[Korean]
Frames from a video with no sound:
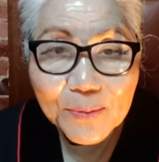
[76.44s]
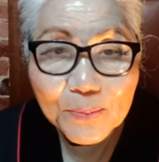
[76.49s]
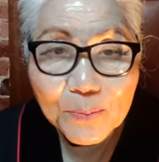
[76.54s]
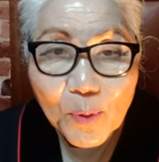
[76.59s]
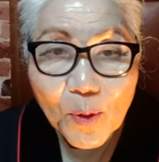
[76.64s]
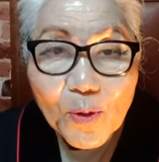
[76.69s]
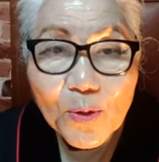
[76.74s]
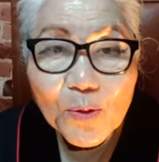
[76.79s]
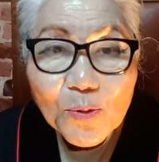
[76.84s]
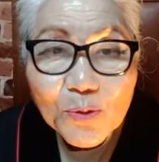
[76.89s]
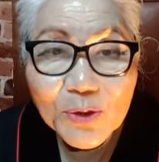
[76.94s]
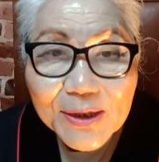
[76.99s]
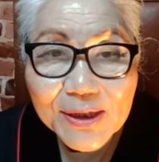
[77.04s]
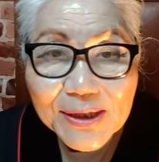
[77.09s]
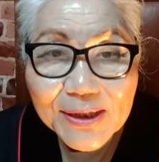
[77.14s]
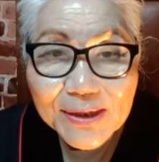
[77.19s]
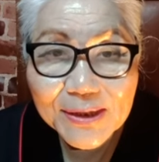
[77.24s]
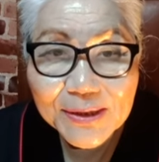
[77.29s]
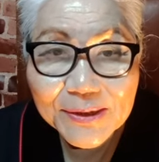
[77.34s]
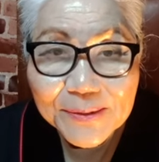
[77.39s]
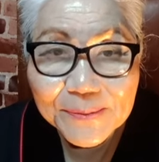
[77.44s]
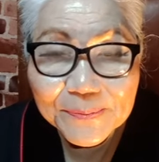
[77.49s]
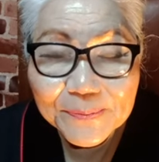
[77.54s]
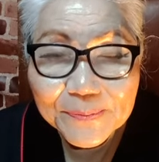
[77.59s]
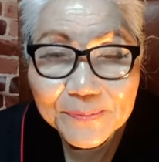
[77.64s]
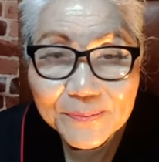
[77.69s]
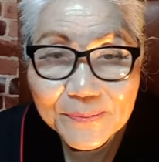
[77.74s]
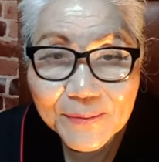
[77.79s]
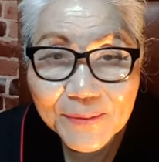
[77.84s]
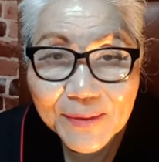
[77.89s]
본론이 있는
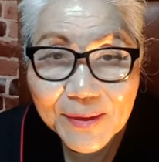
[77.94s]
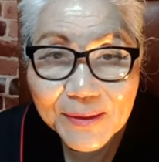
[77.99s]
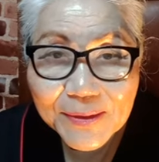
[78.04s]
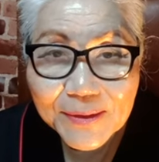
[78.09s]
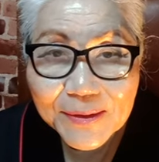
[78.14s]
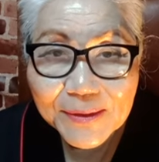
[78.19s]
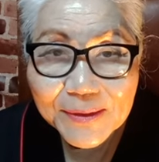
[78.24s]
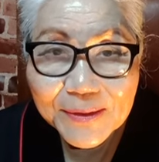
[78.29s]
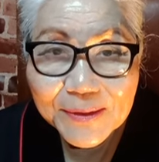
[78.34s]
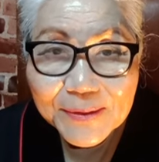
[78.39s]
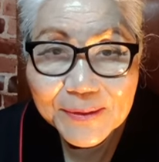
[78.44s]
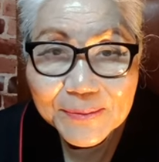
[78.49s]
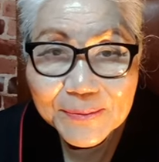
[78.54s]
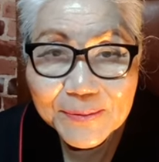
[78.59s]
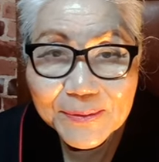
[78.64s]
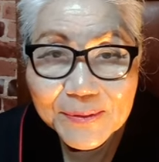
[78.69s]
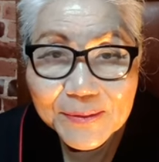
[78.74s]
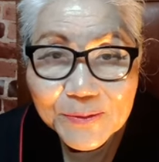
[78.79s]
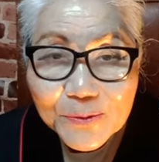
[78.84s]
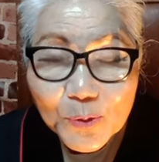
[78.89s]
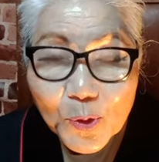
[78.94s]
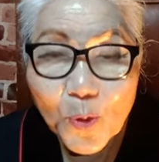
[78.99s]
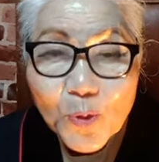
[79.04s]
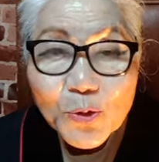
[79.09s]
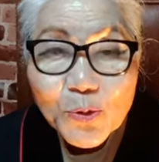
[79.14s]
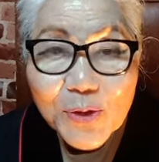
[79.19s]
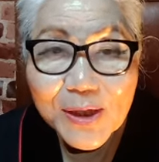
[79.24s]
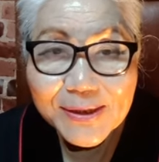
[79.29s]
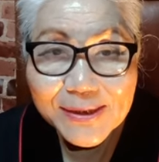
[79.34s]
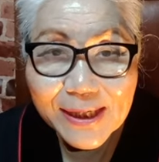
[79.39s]
어,
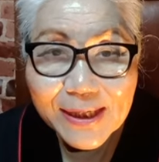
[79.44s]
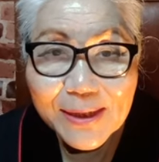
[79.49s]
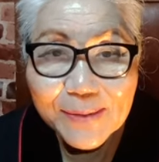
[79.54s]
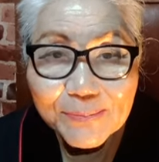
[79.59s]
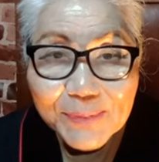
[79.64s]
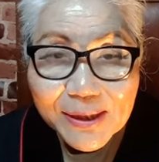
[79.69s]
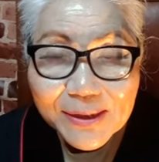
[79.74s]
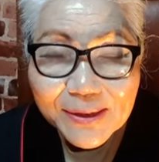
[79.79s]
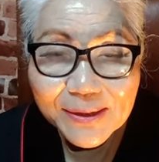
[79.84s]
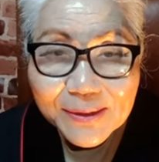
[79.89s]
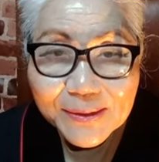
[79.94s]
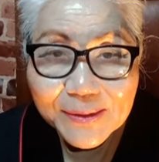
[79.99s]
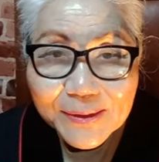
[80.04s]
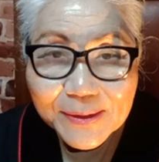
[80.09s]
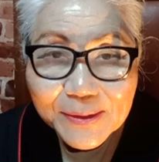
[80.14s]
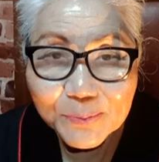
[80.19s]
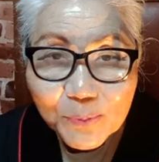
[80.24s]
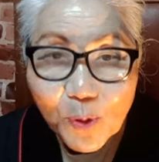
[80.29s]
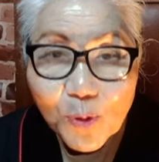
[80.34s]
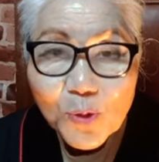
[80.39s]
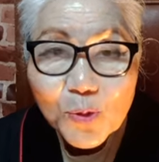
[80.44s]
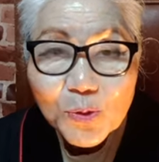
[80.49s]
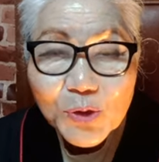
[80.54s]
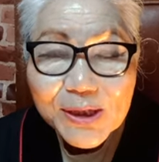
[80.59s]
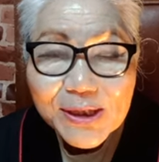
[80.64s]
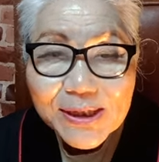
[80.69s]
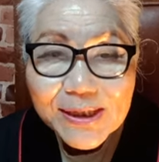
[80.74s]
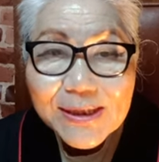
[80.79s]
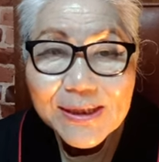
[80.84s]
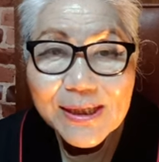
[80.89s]
소수의 사람만 본론이
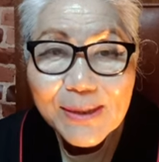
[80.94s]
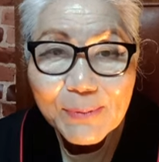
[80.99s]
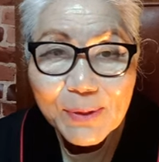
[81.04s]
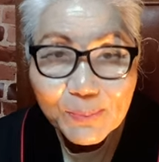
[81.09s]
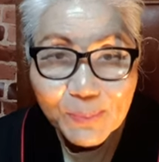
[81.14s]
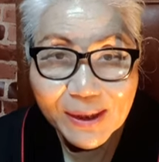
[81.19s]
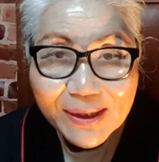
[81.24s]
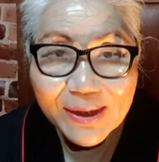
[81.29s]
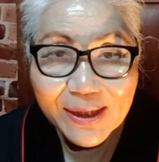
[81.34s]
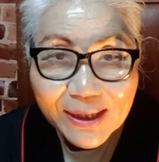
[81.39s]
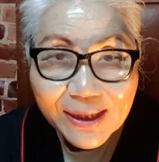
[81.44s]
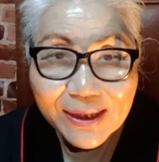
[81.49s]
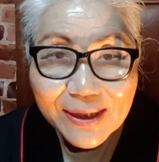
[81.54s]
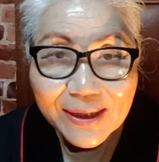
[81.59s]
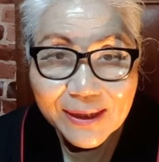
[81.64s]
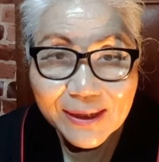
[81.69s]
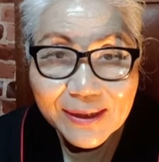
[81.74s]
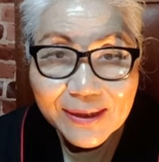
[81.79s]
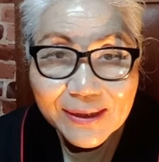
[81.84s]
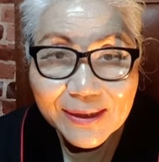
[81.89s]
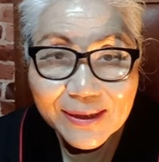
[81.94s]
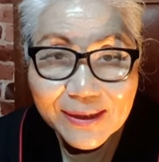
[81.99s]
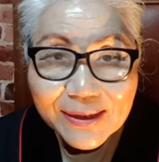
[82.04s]
있는 자만 봐라.